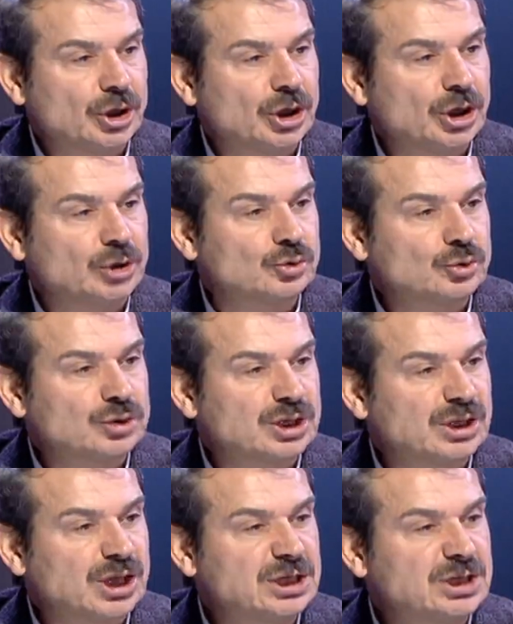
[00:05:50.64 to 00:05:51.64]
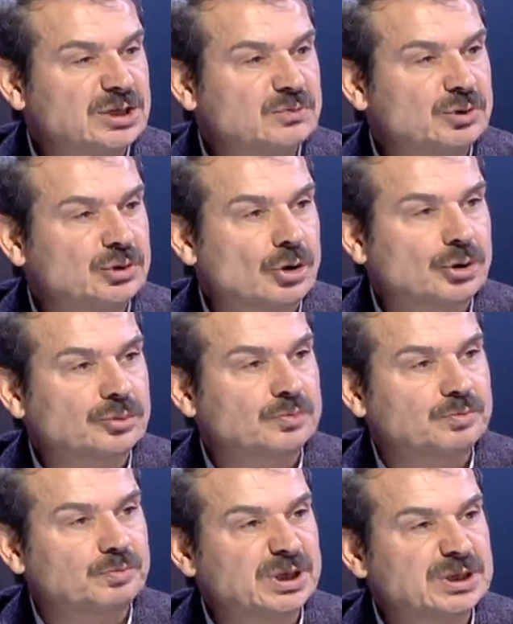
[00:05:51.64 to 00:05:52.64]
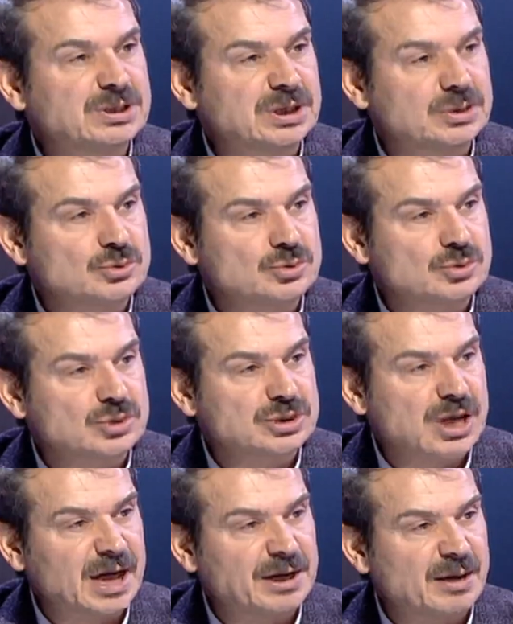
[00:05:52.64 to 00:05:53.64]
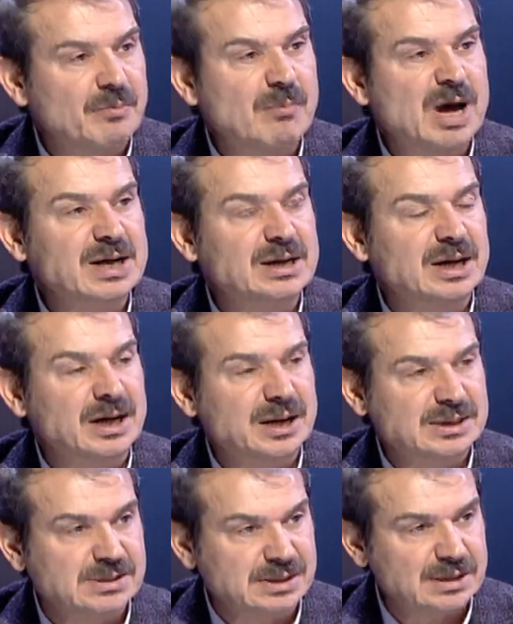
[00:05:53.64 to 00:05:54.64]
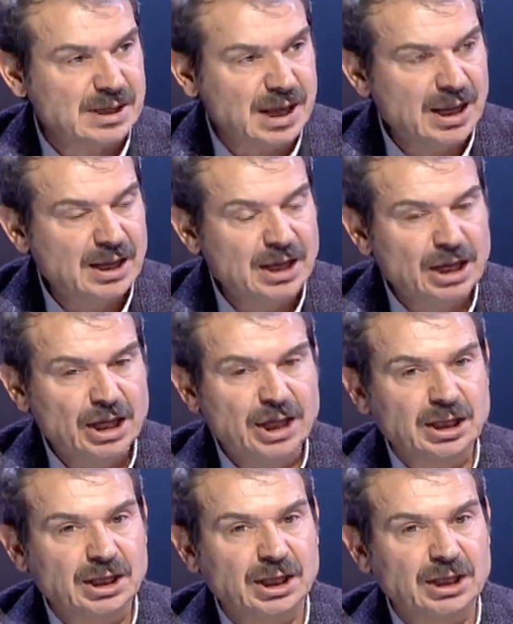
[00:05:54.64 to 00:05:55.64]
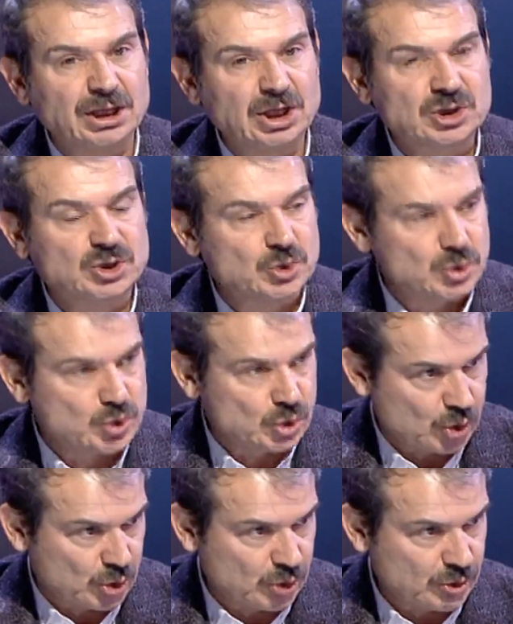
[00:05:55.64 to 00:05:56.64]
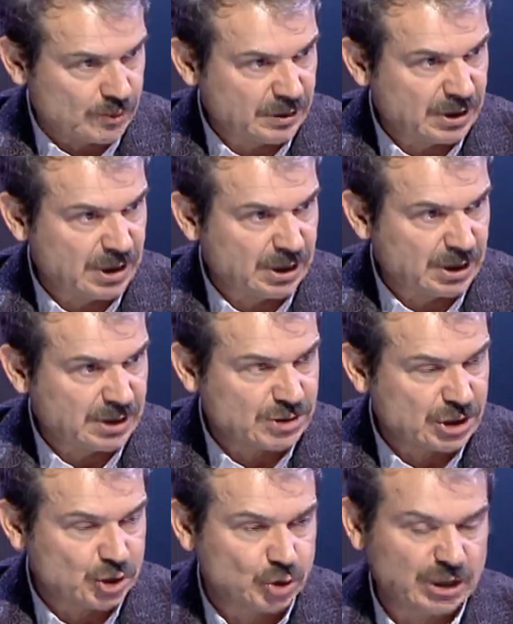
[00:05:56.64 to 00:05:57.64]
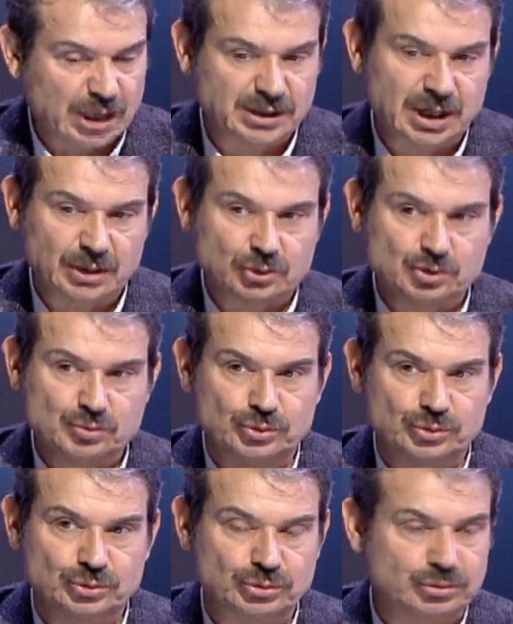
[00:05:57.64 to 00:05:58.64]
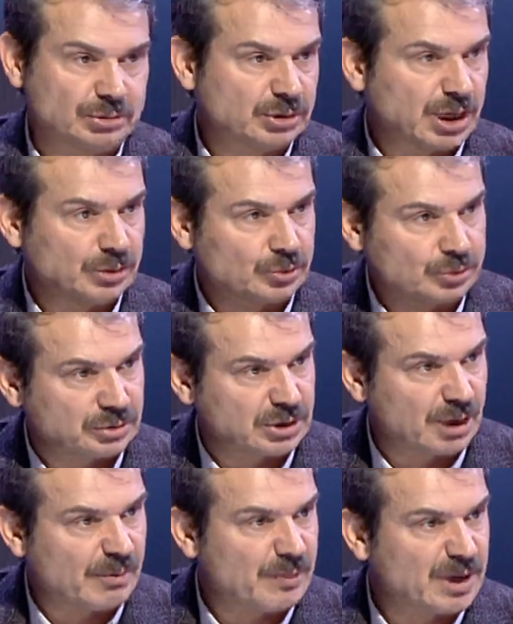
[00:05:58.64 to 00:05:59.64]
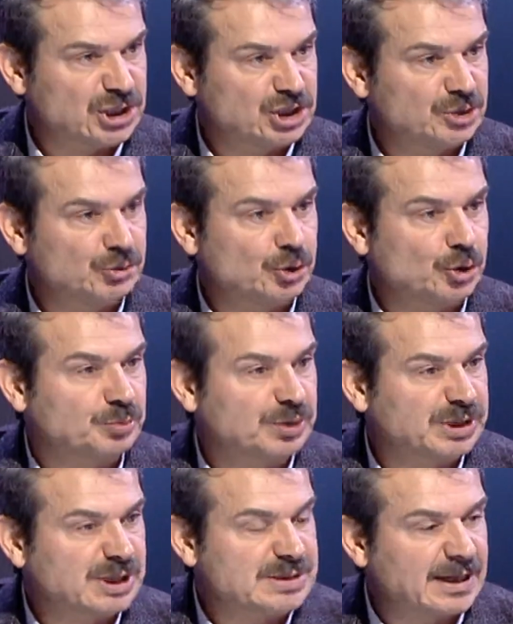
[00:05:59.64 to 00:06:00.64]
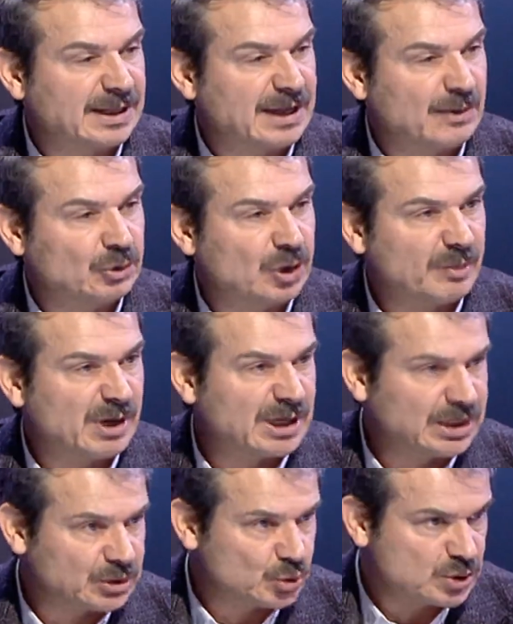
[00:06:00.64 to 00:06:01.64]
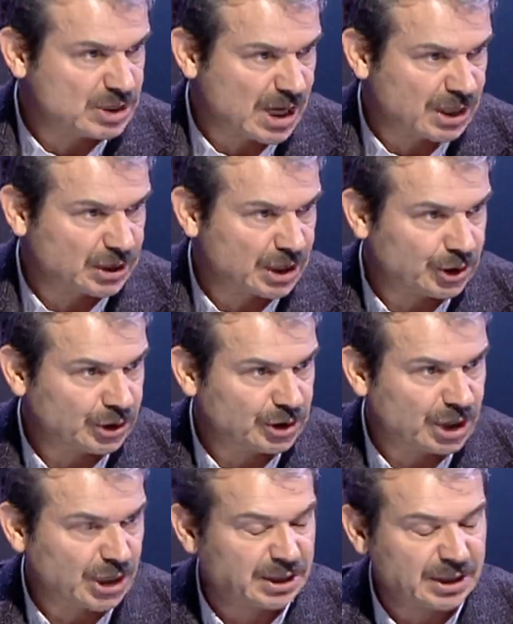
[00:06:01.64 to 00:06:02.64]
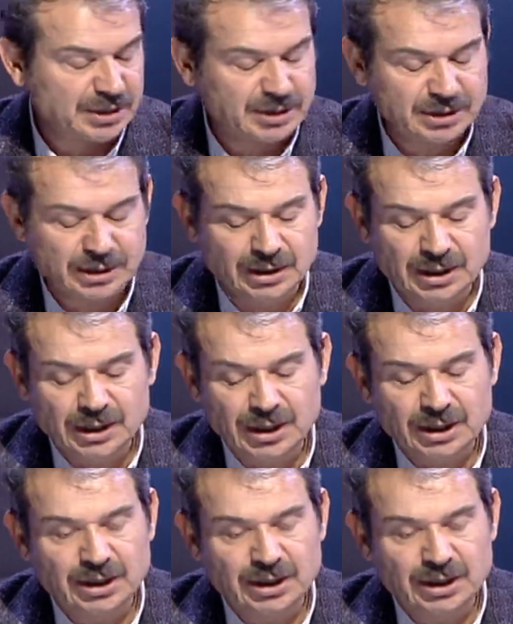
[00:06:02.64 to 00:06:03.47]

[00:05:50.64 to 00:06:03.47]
E, Türkiye'de 24 1800 tane marka arasında e, ilk yüzü e, seçiyor. Yani daha doğrusu bu yani onu tamamen 24 bini de sıralayabiliyor ama ilk yüzü yayınla, yayınladı. Tabii.